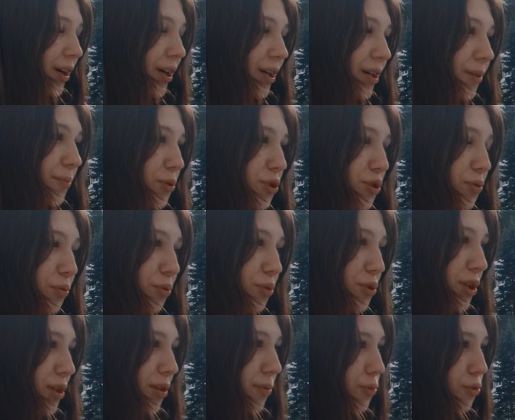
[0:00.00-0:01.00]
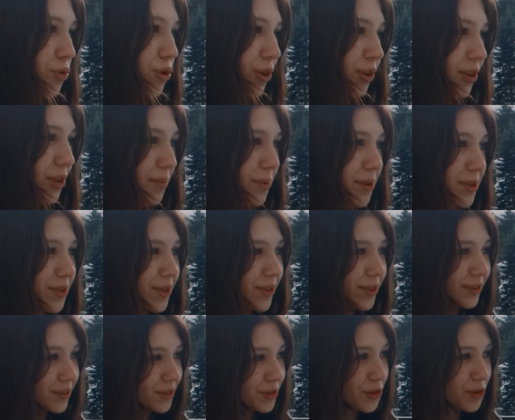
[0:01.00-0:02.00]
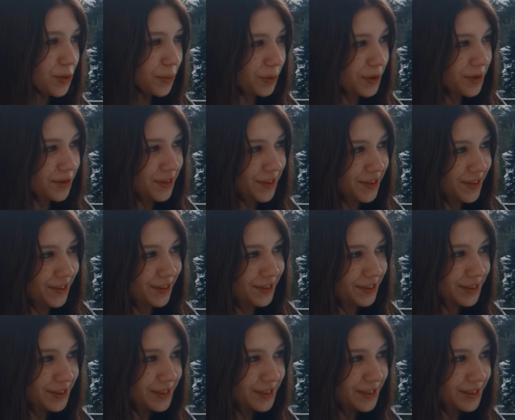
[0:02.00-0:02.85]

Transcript: А почему у тебя бюджетное место, с чем это связано?